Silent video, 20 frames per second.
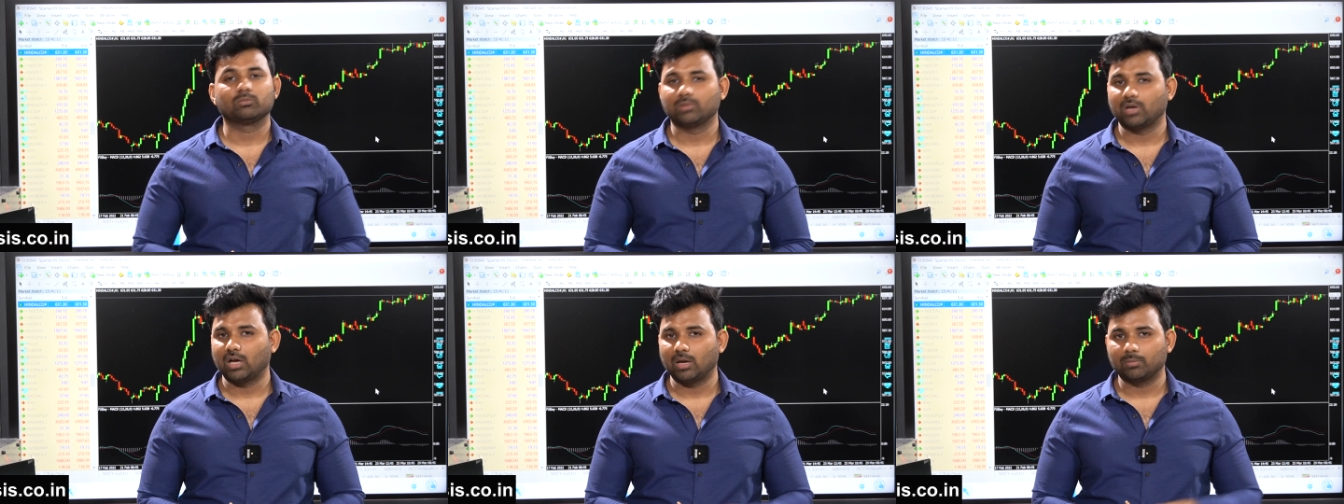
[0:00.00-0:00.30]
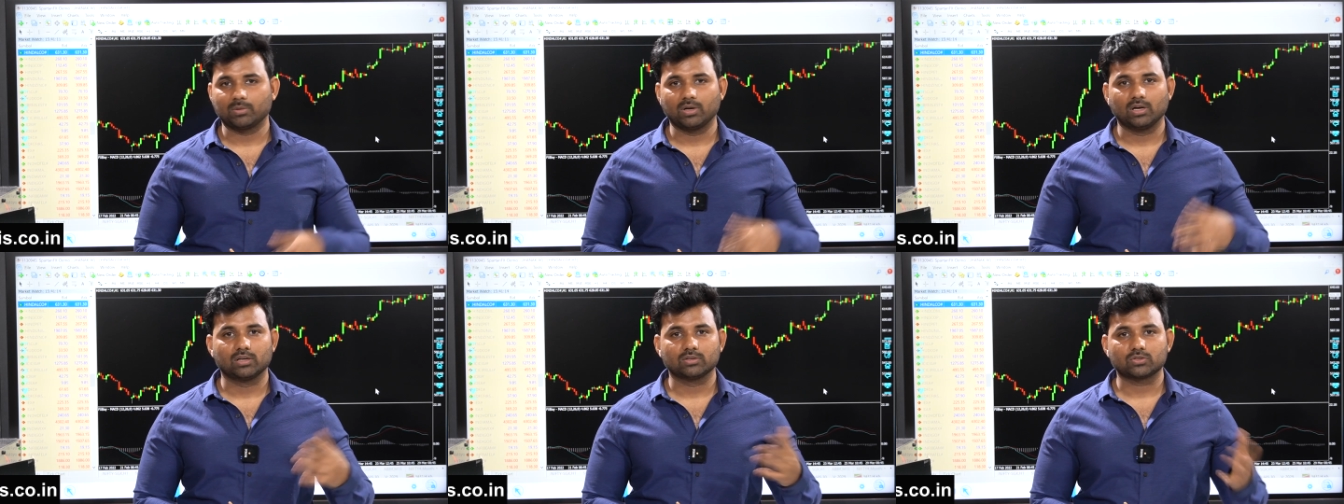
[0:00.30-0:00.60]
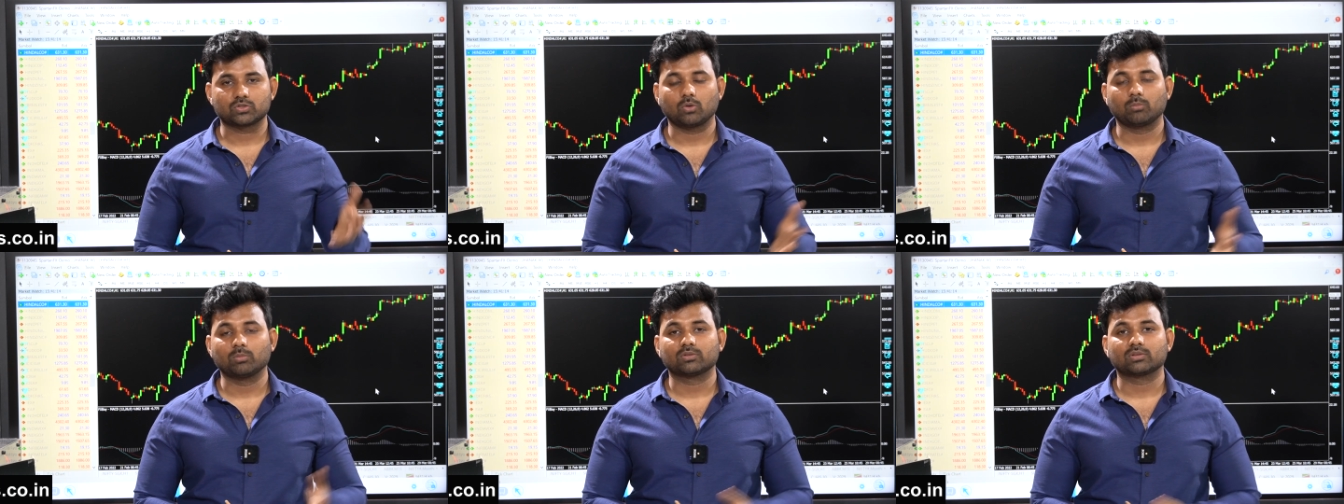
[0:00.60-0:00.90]
आपका
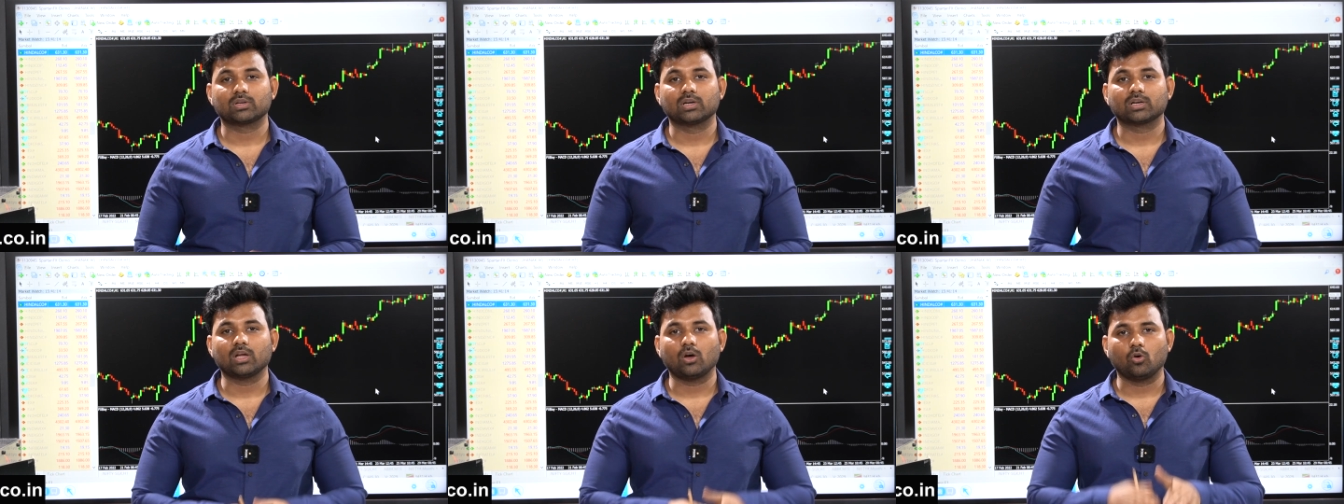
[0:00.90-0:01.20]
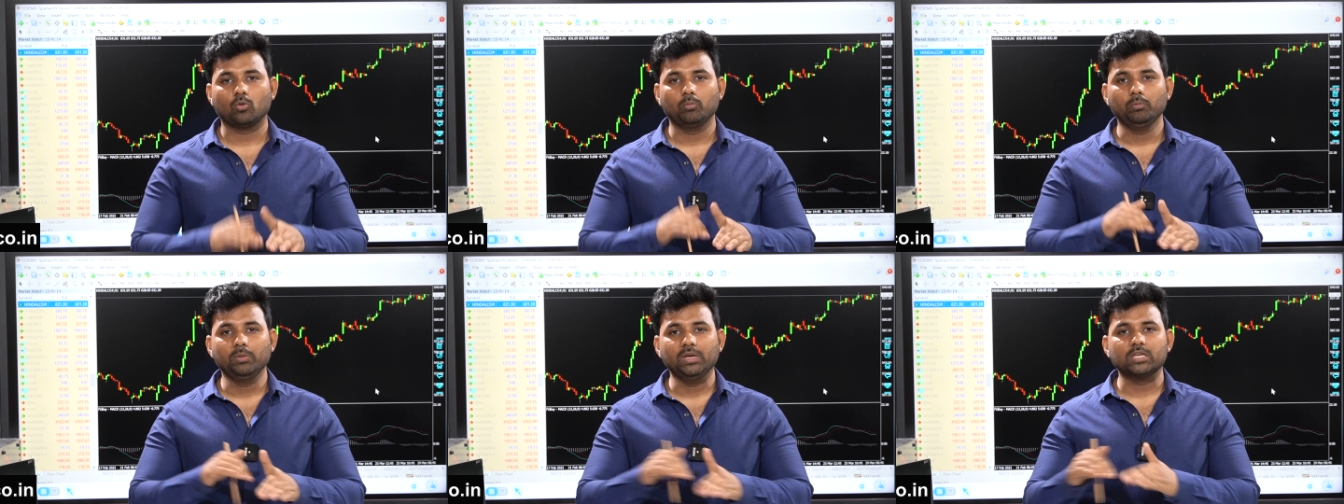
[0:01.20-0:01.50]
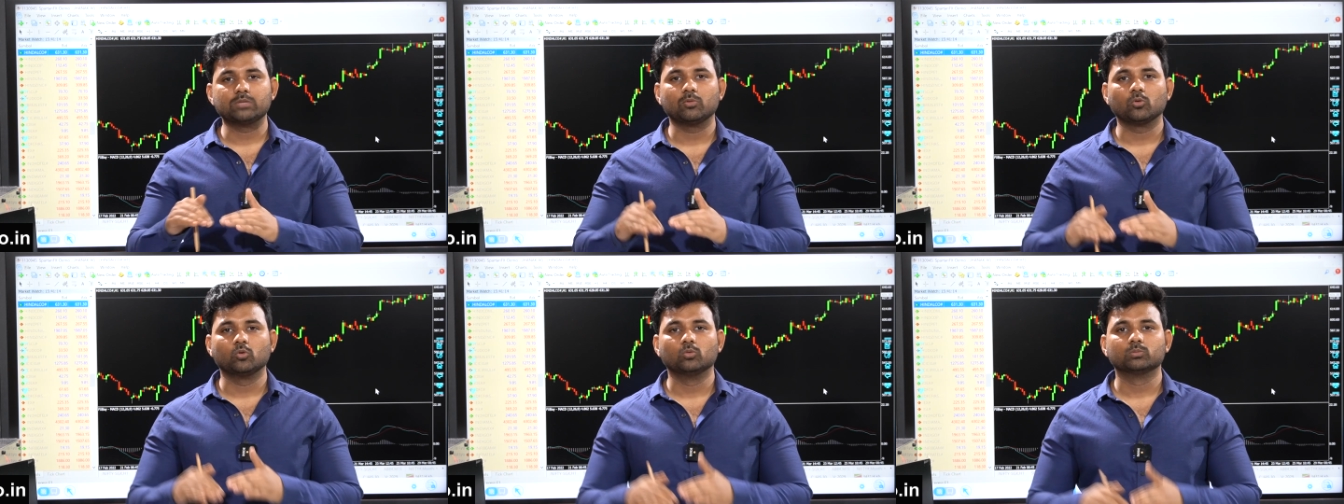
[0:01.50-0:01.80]
स्टॉप लॉस कटा और
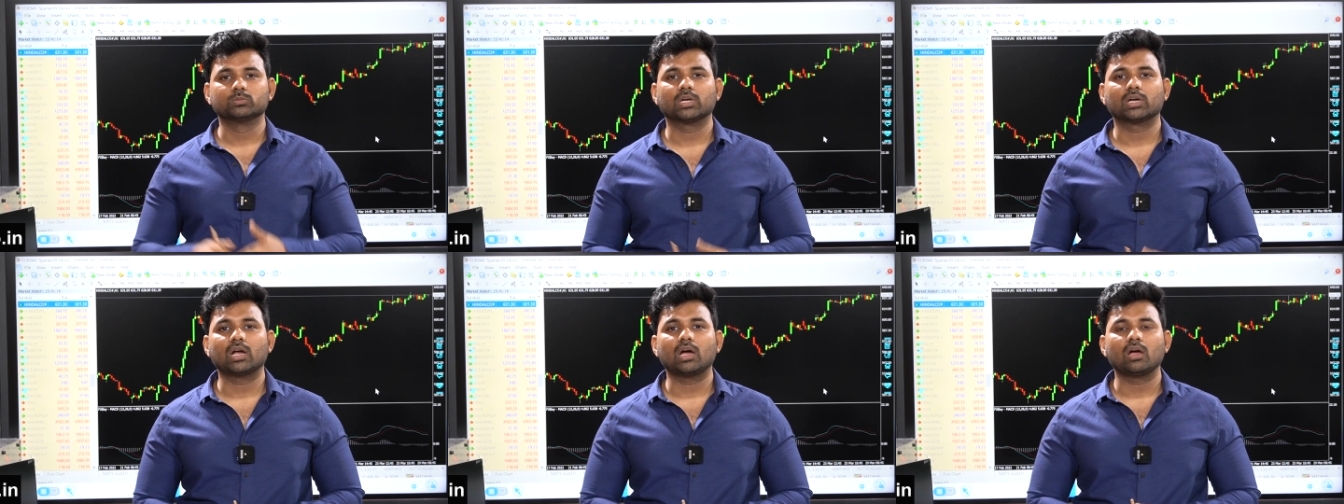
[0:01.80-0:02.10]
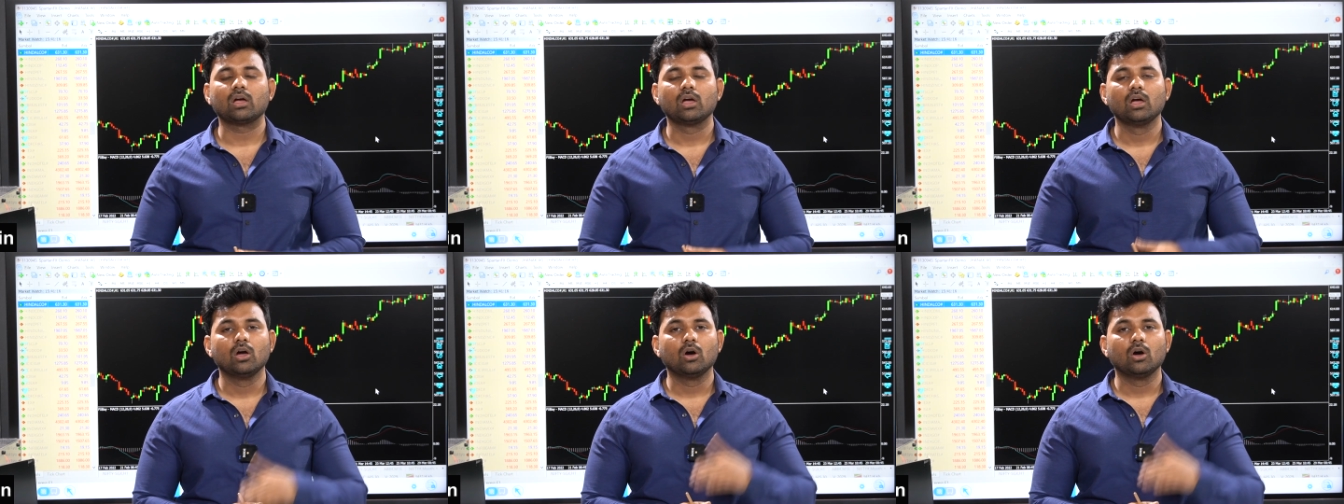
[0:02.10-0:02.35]
बीच में घूमता रहा